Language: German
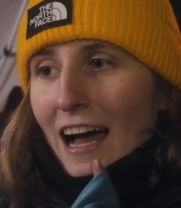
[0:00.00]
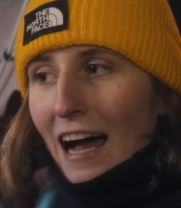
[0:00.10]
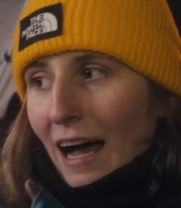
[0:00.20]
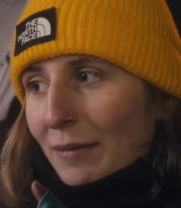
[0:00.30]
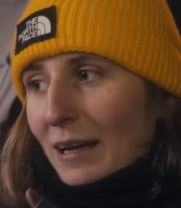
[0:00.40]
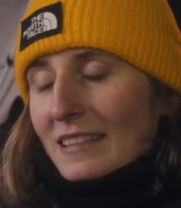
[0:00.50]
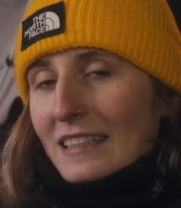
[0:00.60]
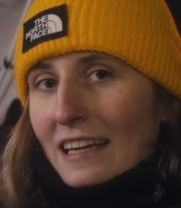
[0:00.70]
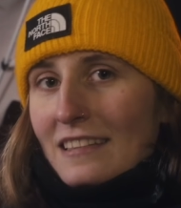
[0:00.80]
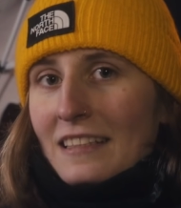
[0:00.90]
Aber es
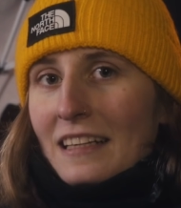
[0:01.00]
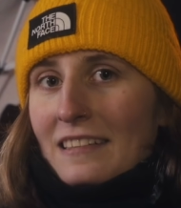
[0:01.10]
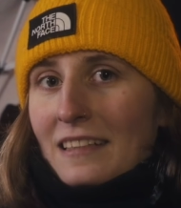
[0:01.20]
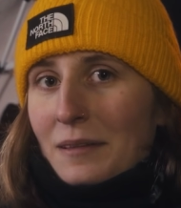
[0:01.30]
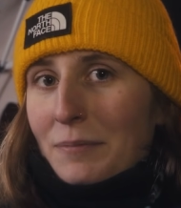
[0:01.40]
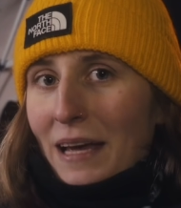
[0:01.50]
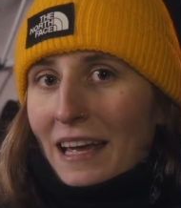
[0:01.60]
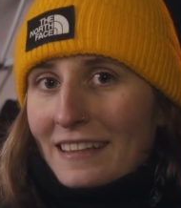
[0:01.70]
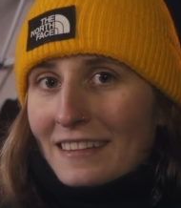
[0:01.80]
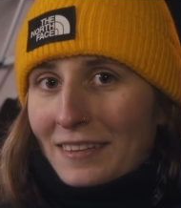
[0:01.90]
nähert sich langsam dem
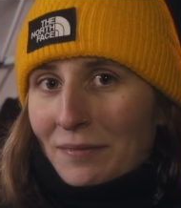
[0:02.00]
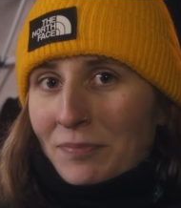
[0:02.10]
Ende